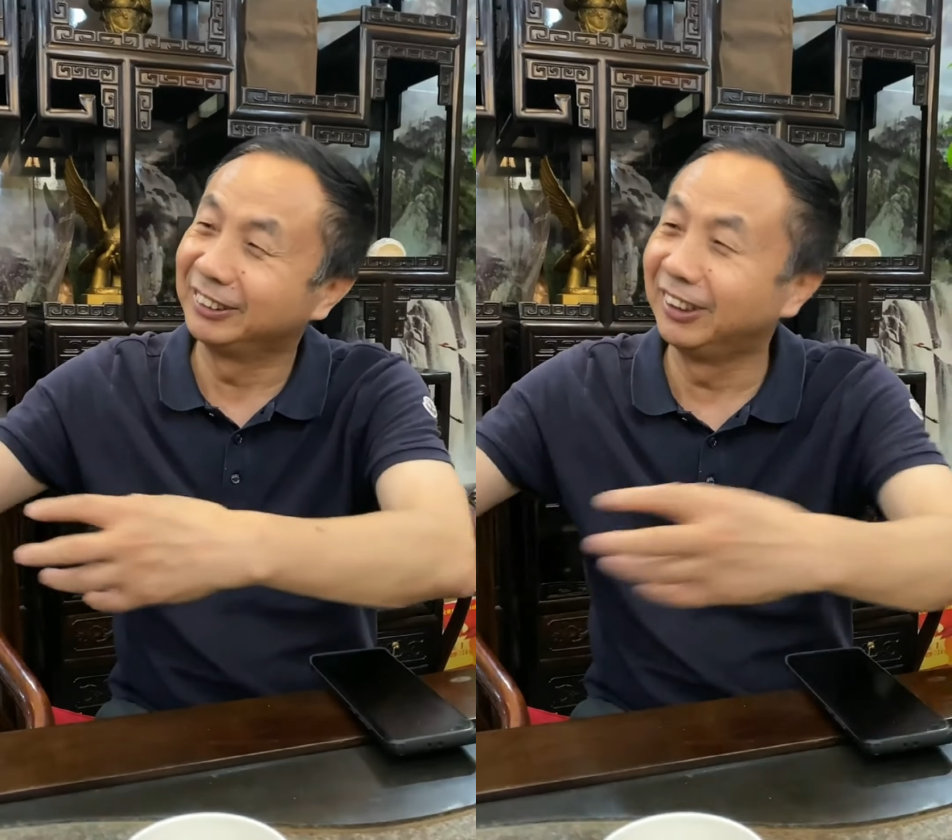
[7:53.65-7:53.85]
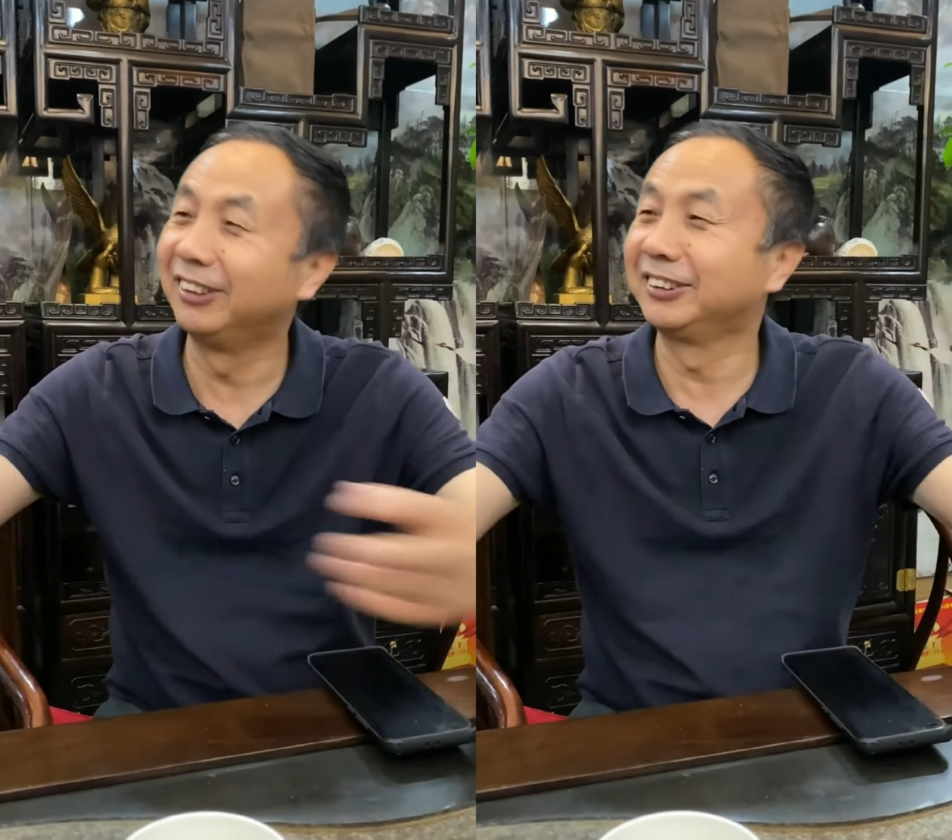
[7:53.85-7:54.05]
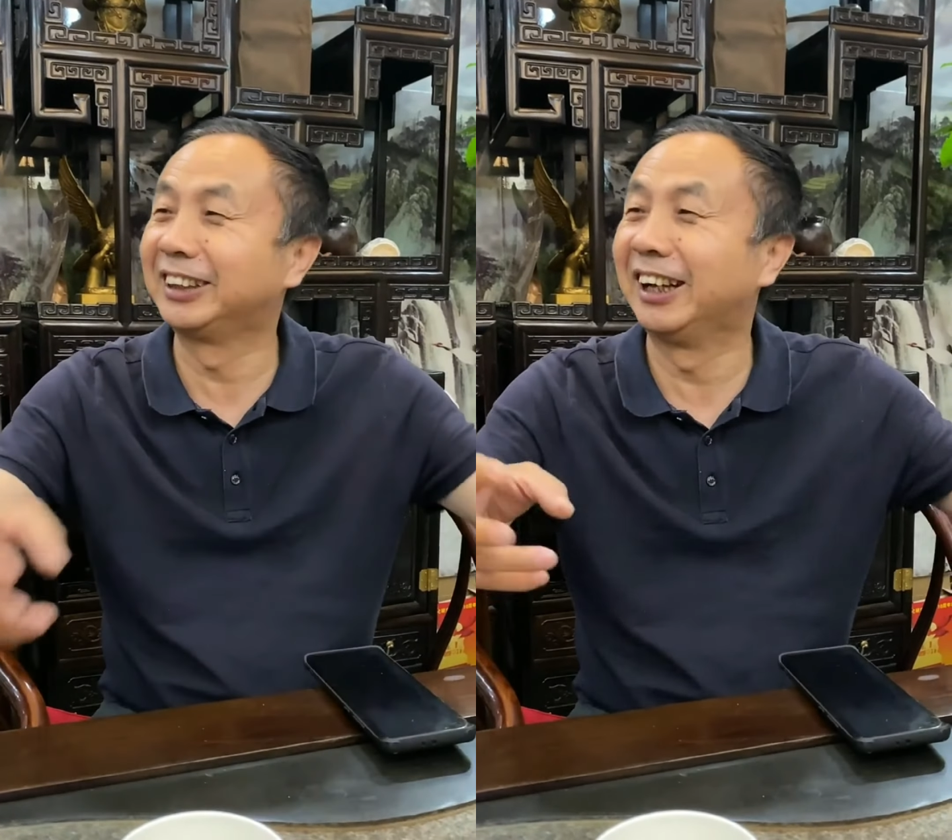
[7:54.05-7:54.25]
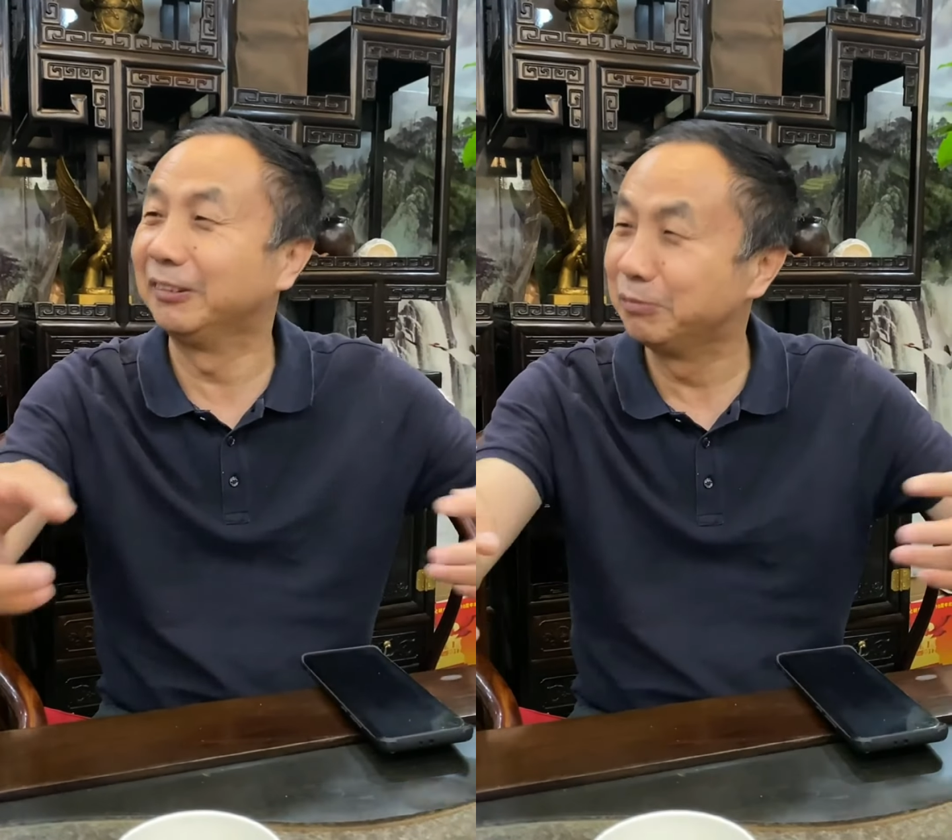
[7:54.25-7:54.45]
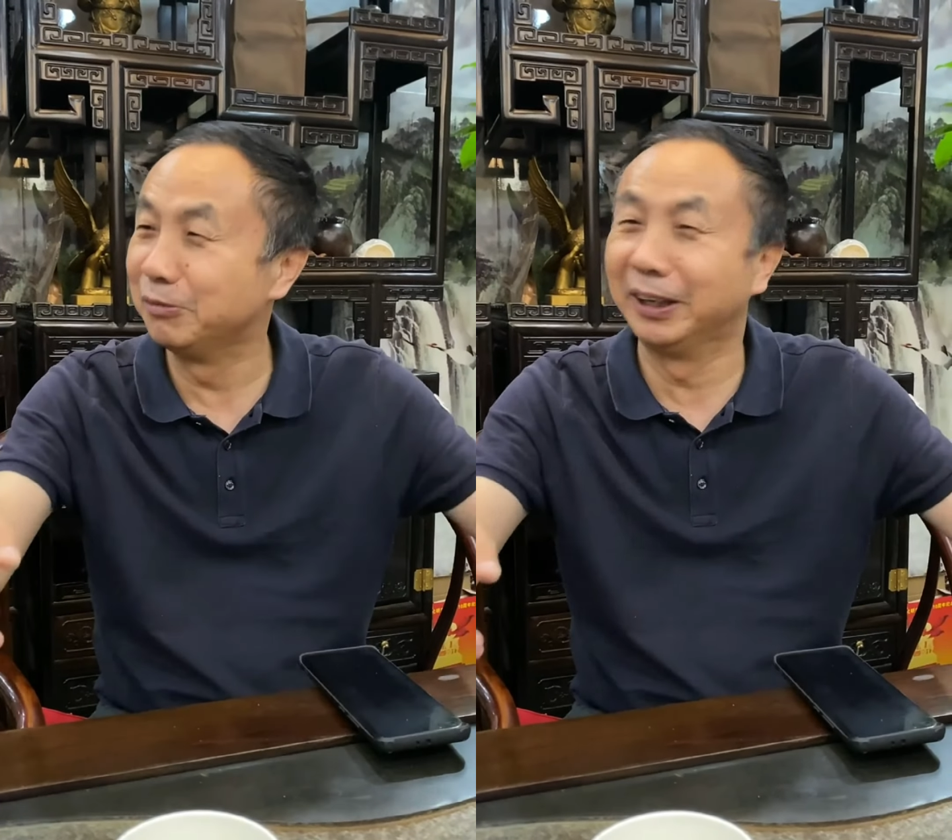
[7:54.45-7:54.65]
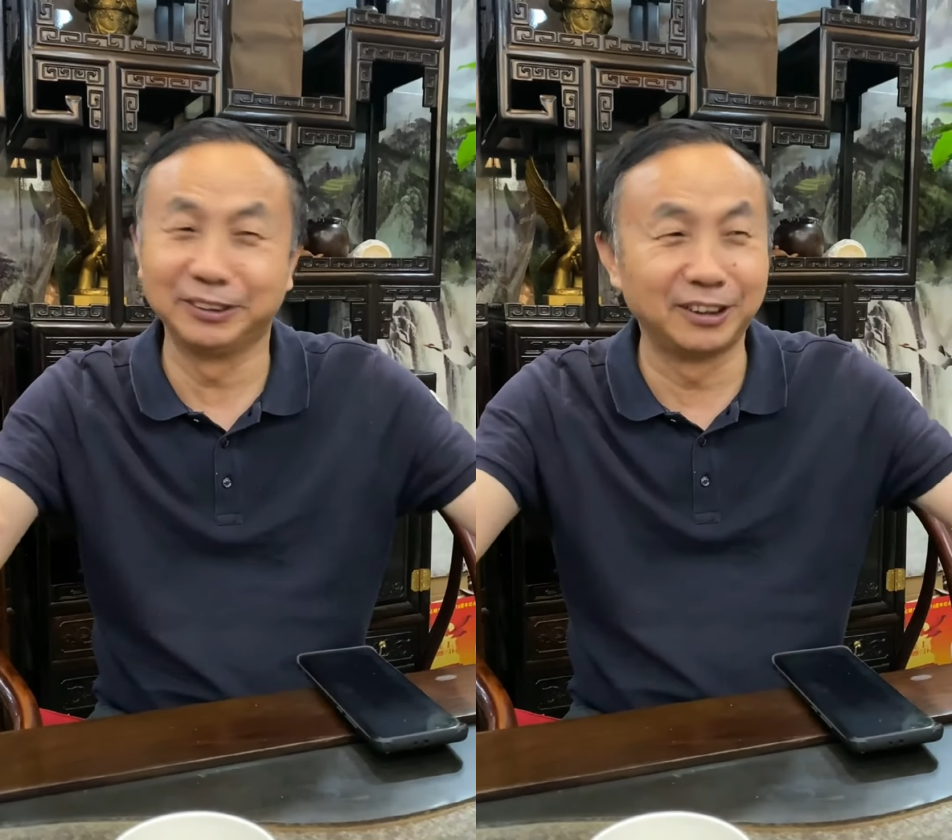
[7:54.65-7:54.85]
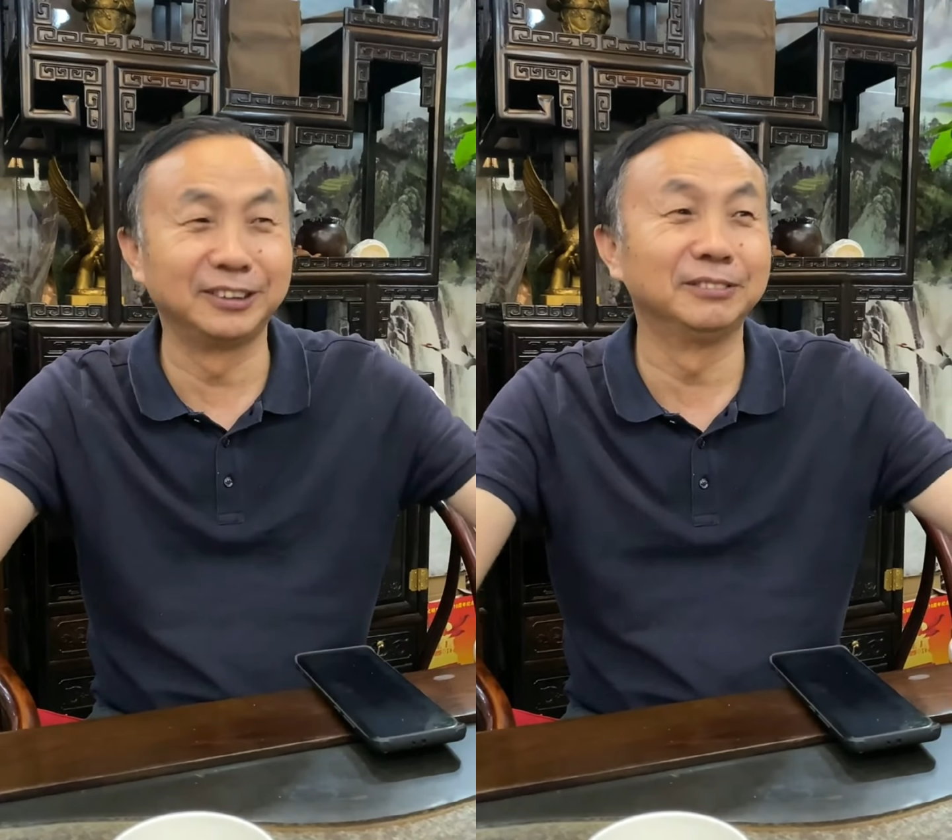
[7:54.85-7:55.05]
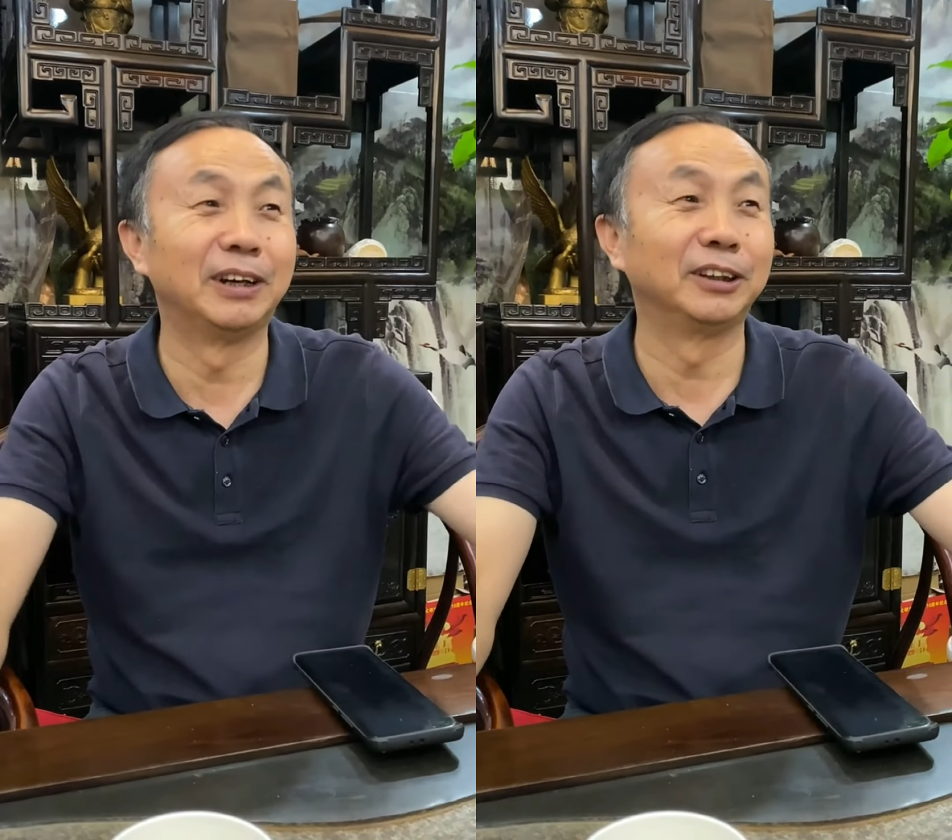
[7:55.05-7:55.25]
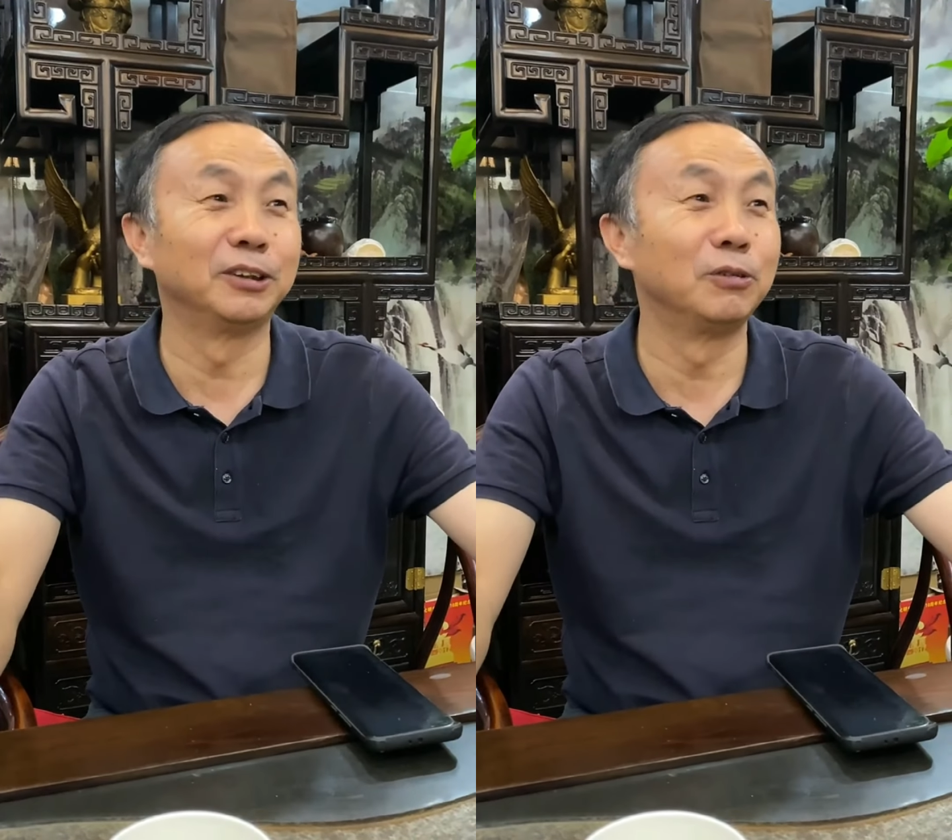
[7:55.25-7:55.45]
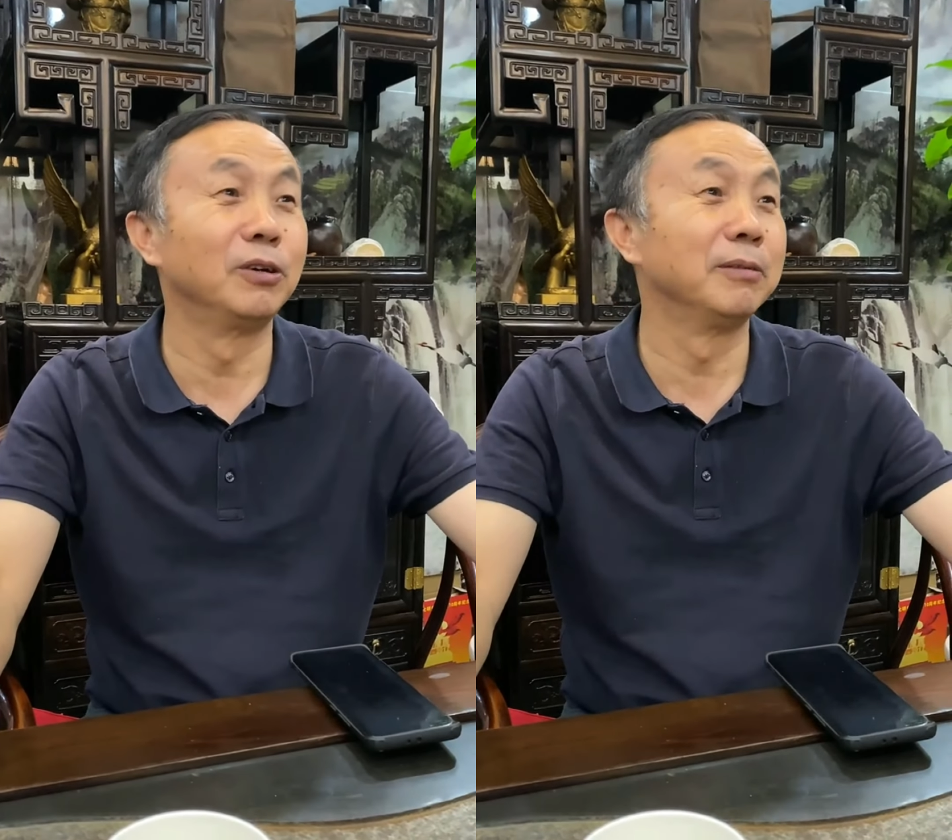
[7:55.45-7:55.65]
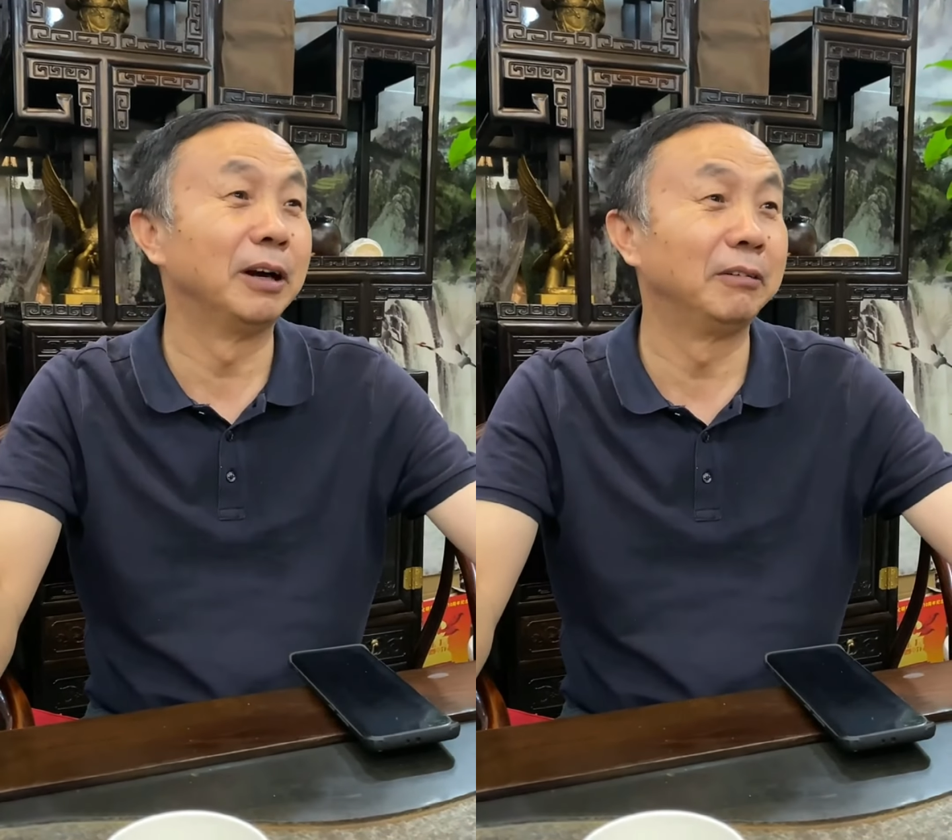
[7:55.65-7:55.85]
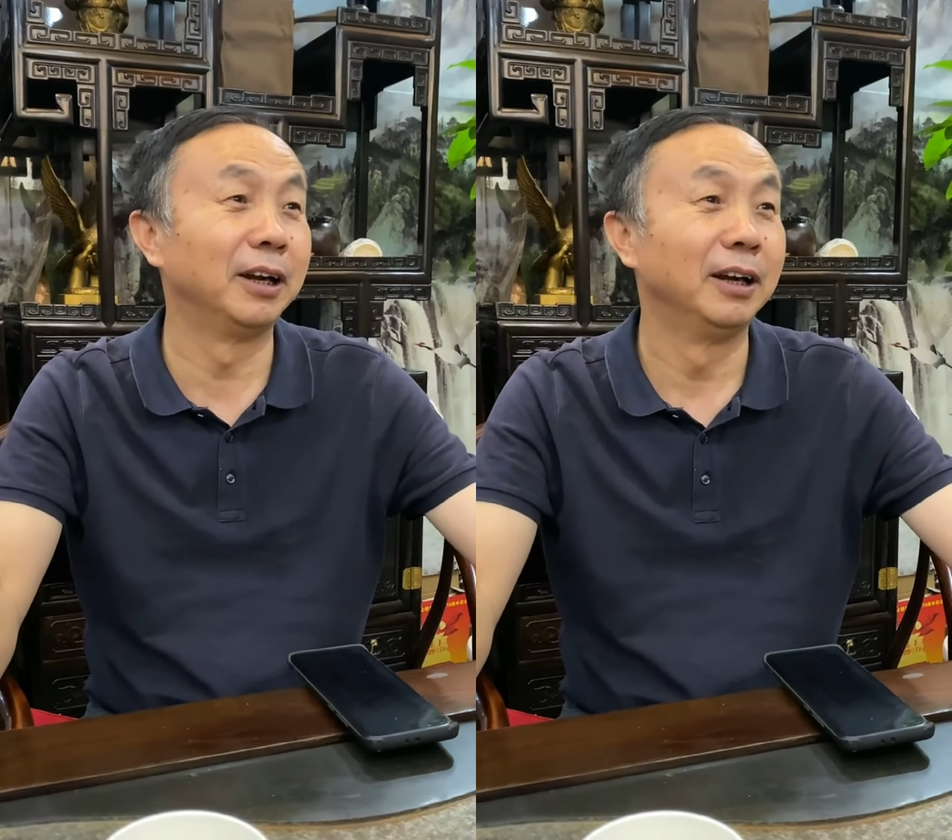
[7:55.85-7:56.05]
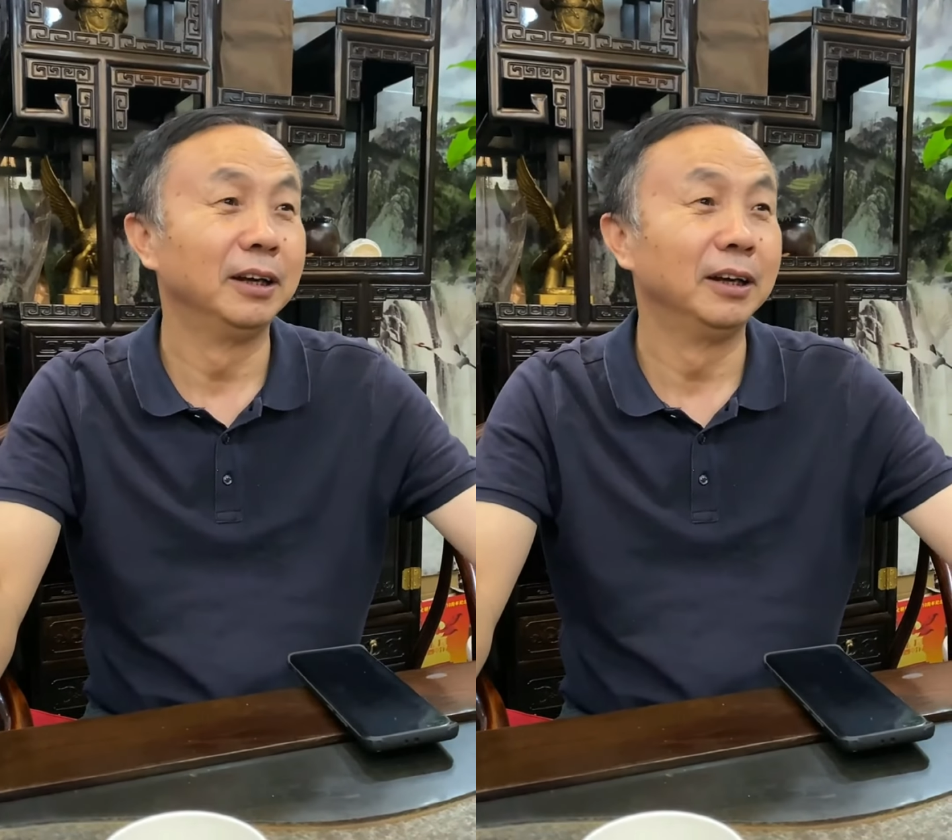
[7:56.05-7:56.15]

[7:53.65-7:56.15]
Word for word: 正好他不卖，正好是把这个工买回来。